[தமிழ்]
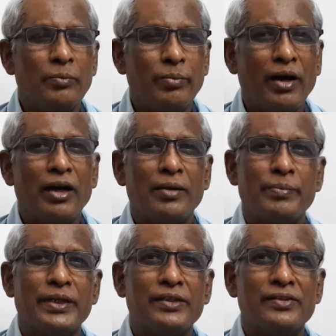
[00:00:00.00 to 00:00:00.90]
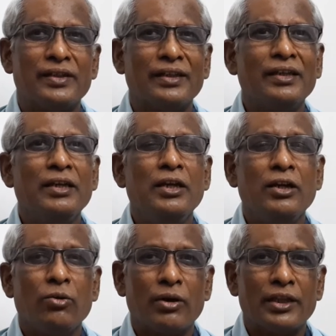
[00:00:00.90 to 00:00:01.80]
பாலை பீச்சி
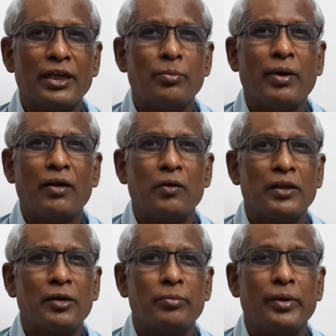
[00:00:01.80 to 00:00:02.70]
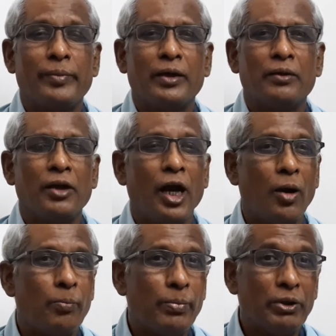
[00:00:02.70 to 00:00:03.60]
குழந்தைக்கு பால் வருதான்னு பார்ப்பாங்க
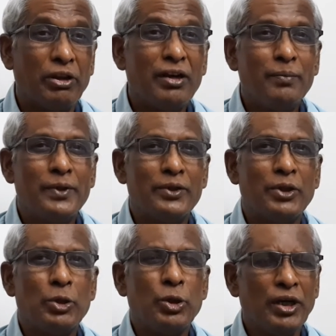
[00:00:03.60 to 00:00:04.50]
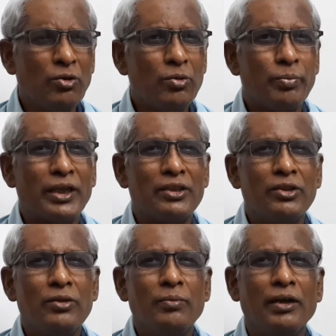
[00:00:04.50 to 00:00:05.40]
அப்போ தான் நம்மளுக்கு தெரியும் இன்னொரு
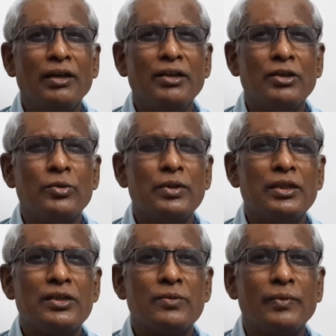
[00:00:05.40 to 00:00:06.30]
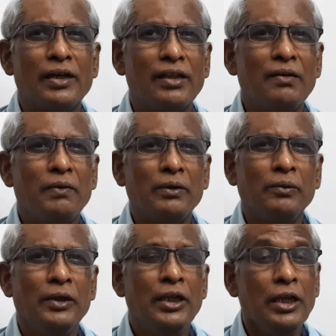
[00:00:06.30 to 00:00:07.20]
பத்து மில்லி இருபத்தஞ்சி மில்லி தான் வரும்
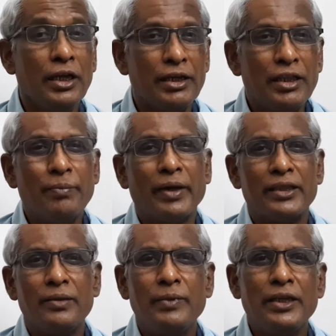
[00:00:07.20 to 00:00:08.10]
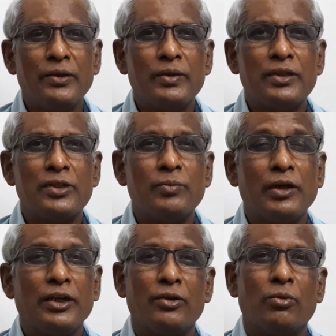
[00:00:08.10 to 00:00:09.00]
இந்த பத்து மில்லி இருபத்தஞ்சி
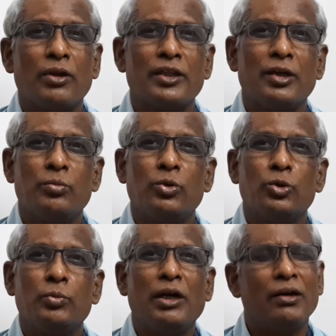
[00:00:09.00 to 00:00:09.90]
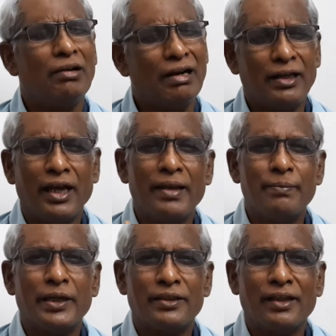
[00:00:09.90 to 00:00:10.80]
மில்லி இந்த குழந்தைக்கு போதுமா கட்டாயம்
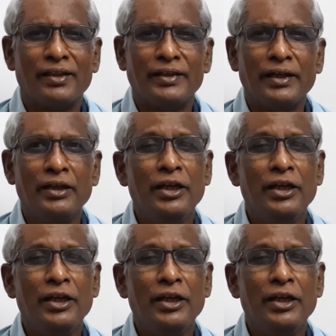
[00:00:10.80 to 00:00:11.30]
பத்தாதுங்க